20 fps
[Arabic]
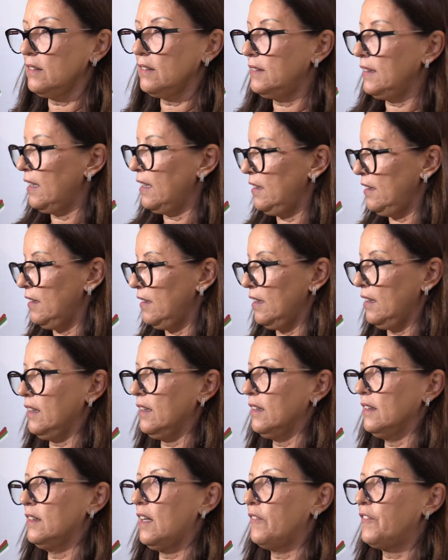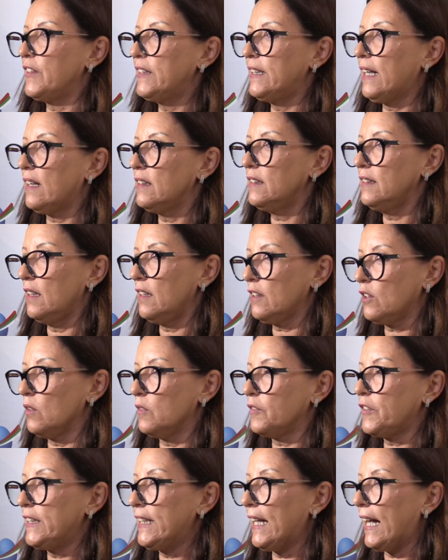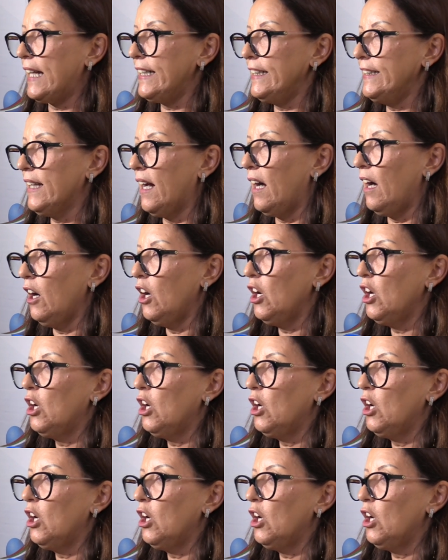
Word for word: ديال آه، لا ديال الكونفدراليه